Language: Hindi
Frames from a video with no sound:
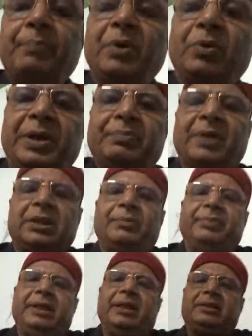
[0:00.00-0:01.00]
में कोई
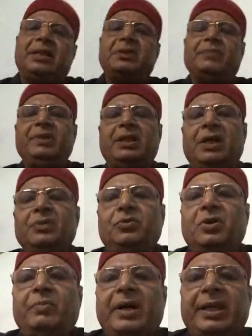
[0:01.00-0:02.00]
मतलब नहीं रखता संविधान
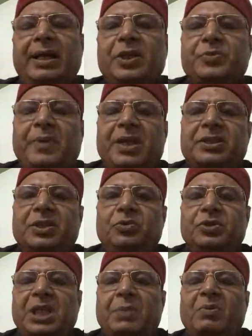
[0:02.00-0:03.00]
तो हमारे आसपास के
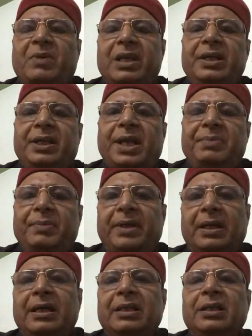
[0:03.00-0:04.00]
दूसरे ममालिक ने भी
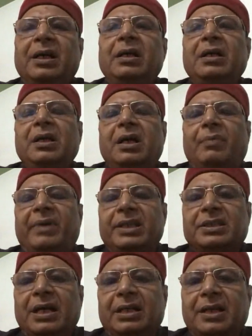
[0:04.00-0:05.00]
बनाया था हमारे
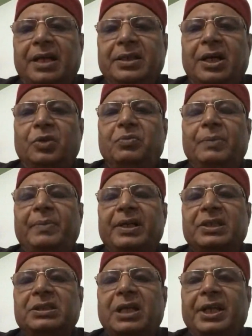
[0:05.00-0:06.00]
साथ आजाद हुए
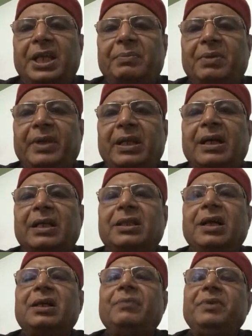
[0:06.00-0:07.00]
पाकिस्तान ने भी बनाया
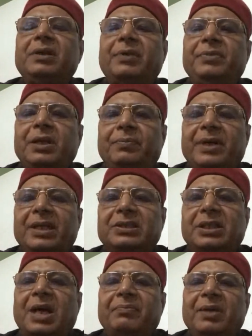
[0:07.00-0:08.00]
था कभी कभी
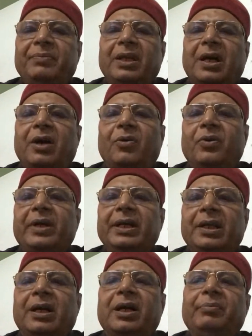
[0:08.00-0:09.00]
अफगानिस्तान में भी रहा होगा
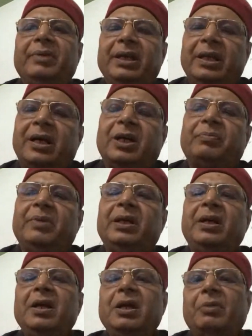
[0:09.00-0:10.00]
ईरान में इराक में
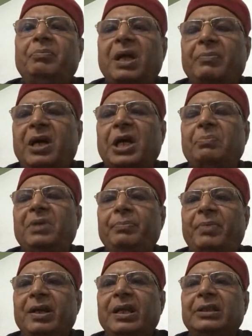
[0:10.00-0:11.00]
म्यांमार में
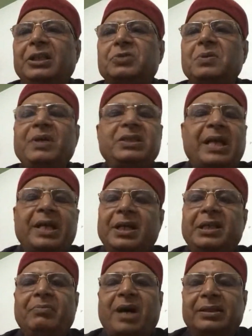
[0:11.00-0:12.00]
बांग्लादेश में मैं चाइना
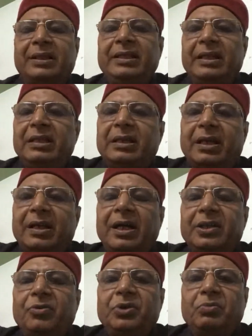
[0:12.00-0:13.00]
की बात ही नहीं कर रहा
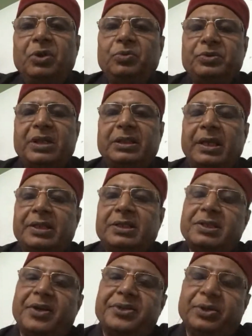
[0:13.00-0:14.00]
क्योंकि वो दूसरे तरह
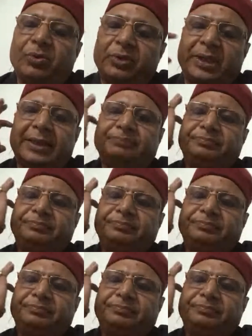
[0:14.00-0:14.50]
से शासित होता है